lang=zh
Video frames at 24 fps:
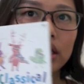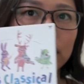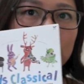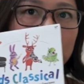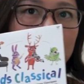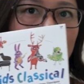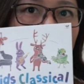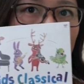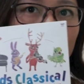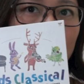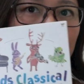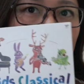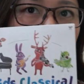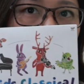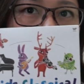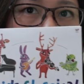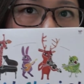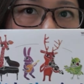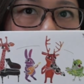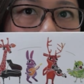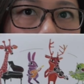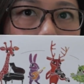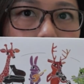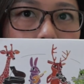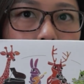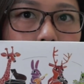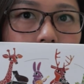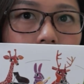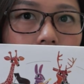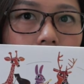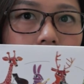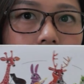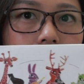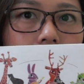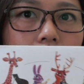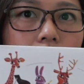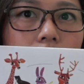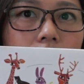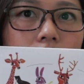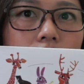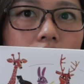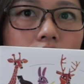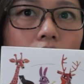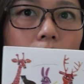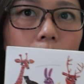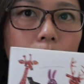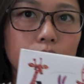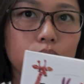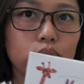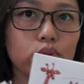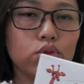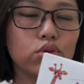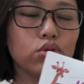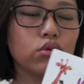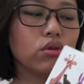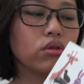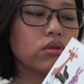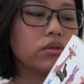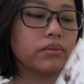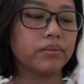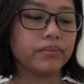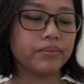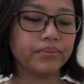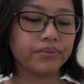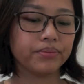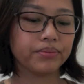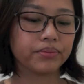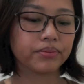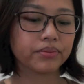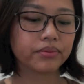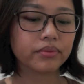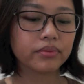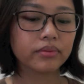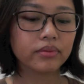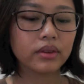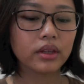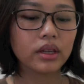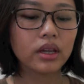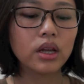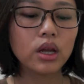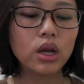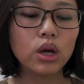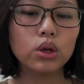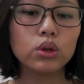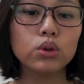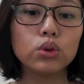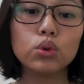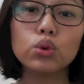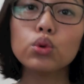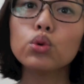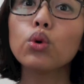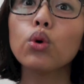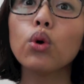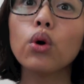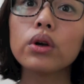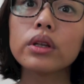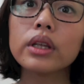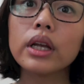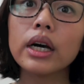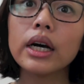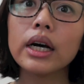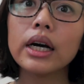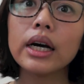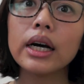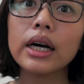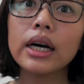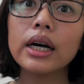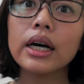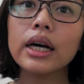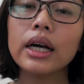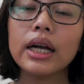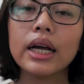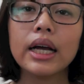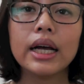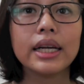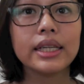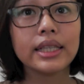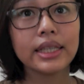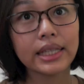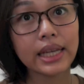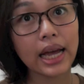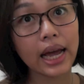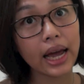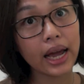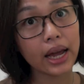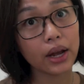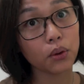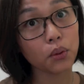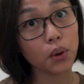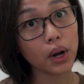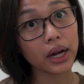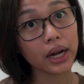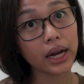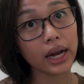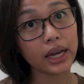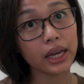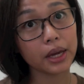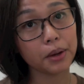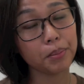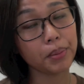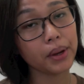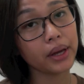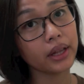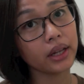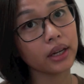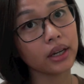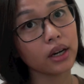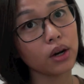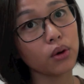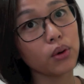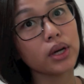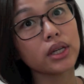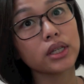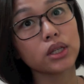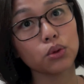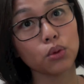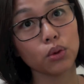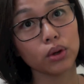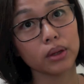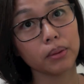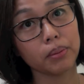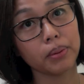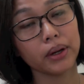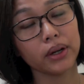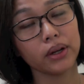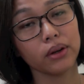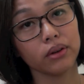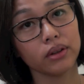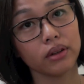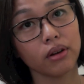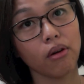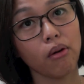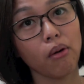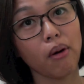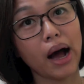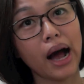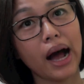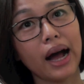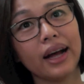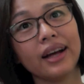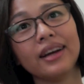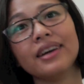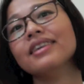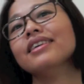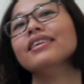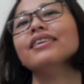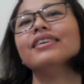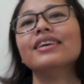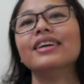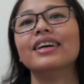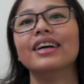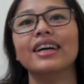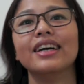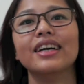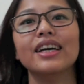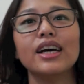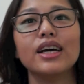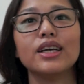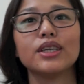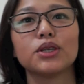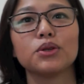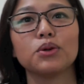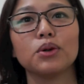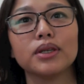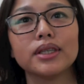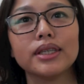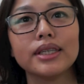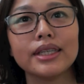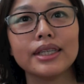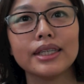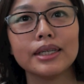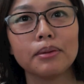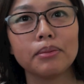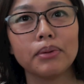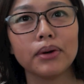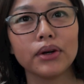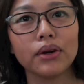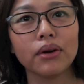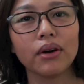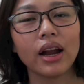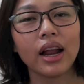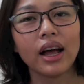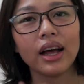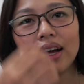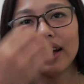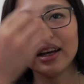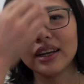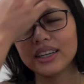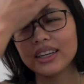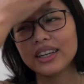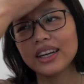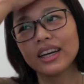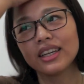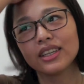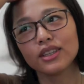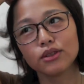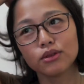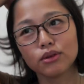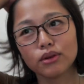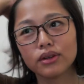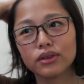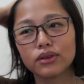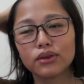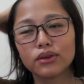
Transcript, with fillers: 小耳朵小古典真的是很不错。如果呢，在观看影片的各位是我的朋友的话，是我自己的朋友，应该是说